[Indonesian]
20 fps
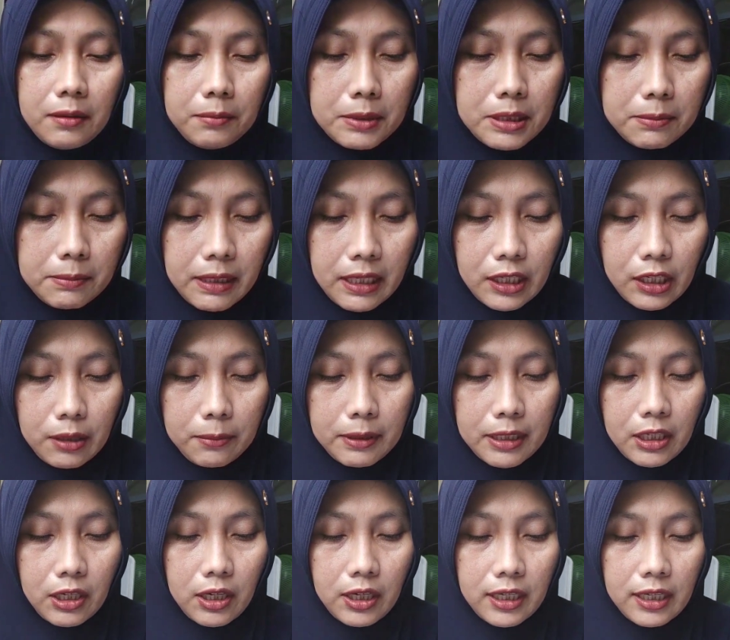
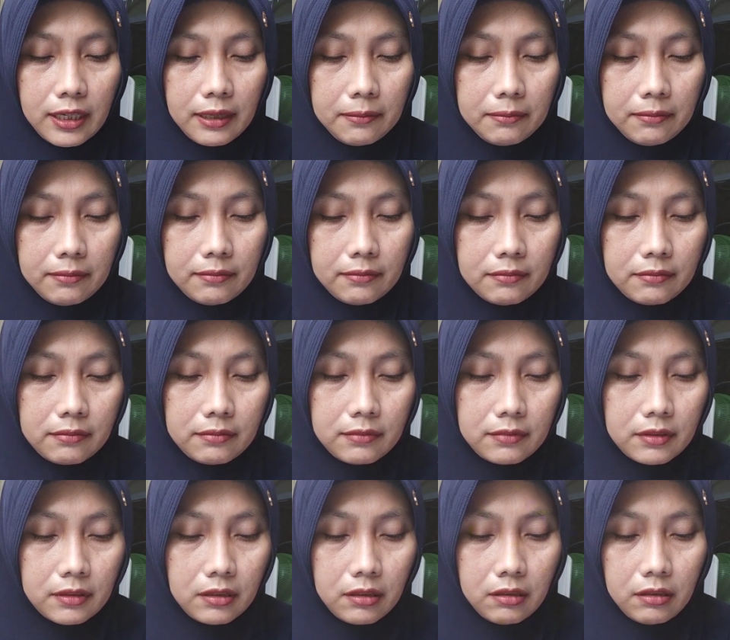Bismillahirrahmanirrahim
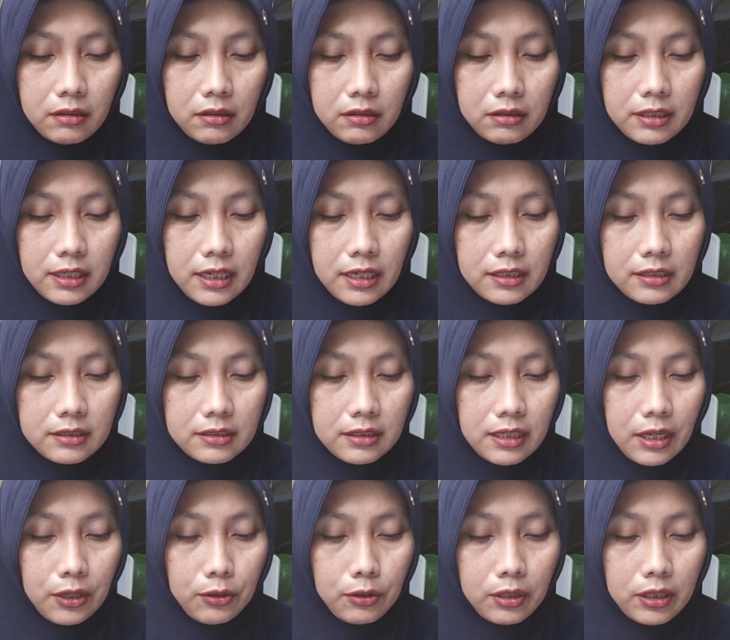eh, Dan
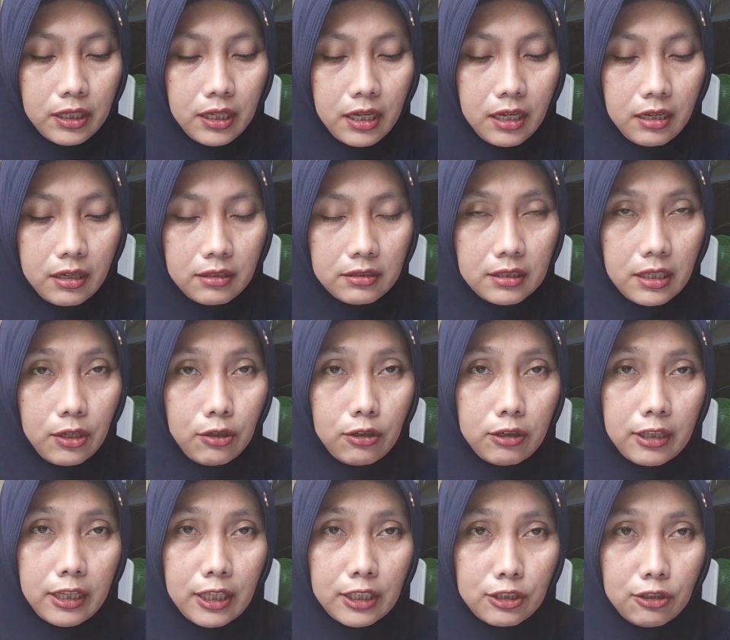sayurnya sayur
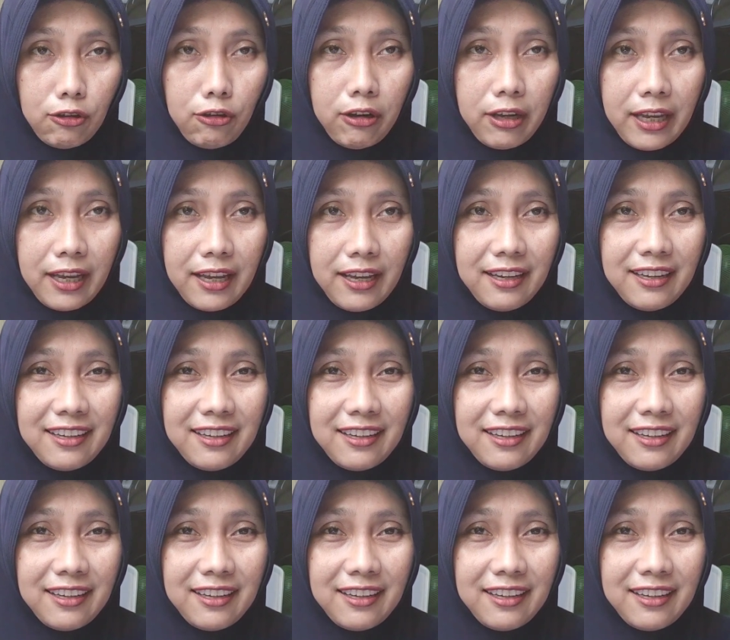deso ya